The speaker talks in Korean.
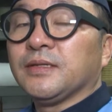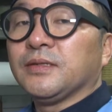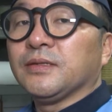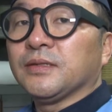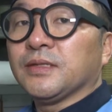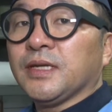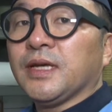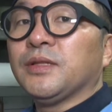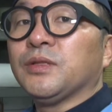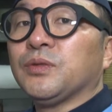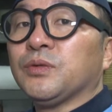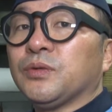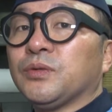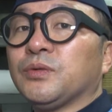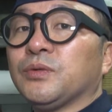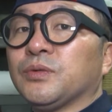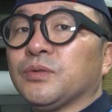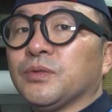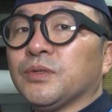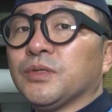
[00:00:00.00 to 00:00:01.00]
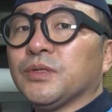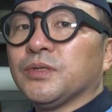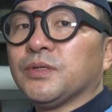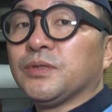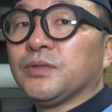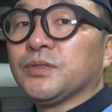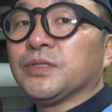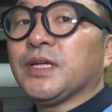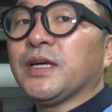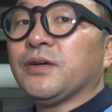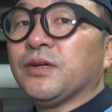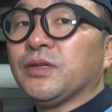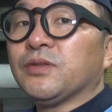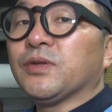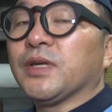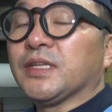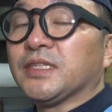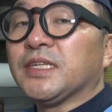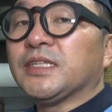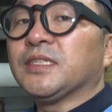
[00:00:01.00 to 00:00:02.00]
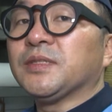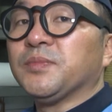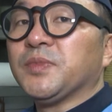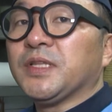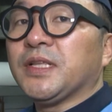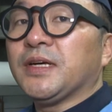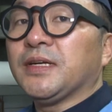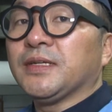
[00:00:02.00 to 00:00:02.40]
어, 캔도 어, 사용해도 괜찮습니다.